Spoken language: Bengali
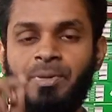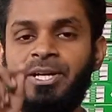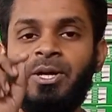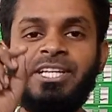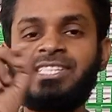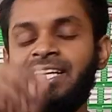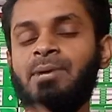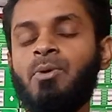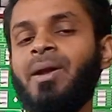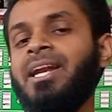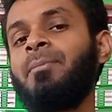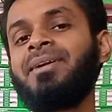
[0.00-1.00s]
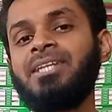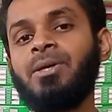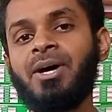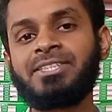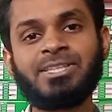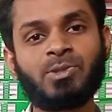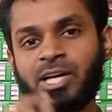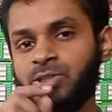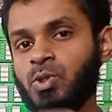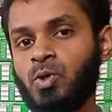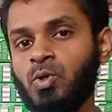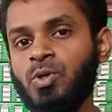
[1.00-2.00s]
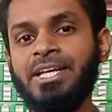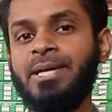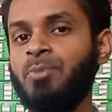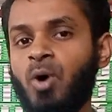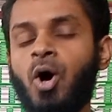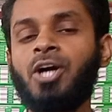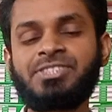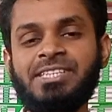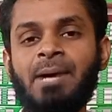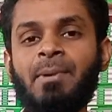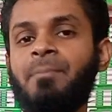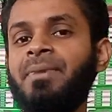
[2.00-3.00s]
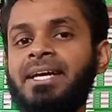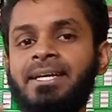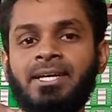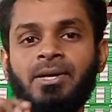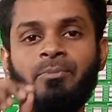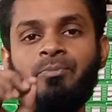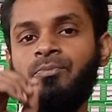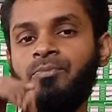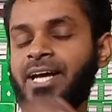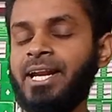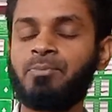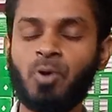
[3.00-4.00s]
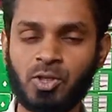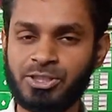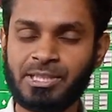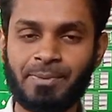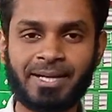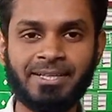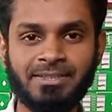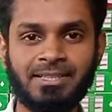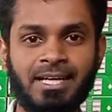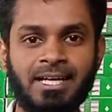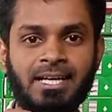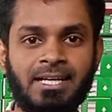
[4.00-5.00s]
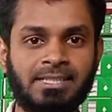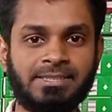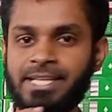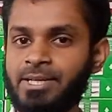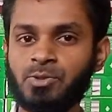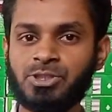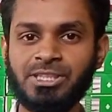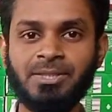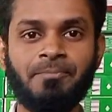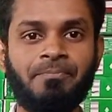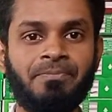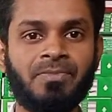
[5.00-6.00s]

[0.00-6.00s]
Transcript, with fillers: তো ভিডিওর স্ক্রিনে মোবাইল নাম্বার দেওয়া আছে যোগাযোগ করুন ইমো হোয়াটসঅ্যাপ আপনি ডাইরেক্ট ফোনও দিতে পারেন যেটা খুশি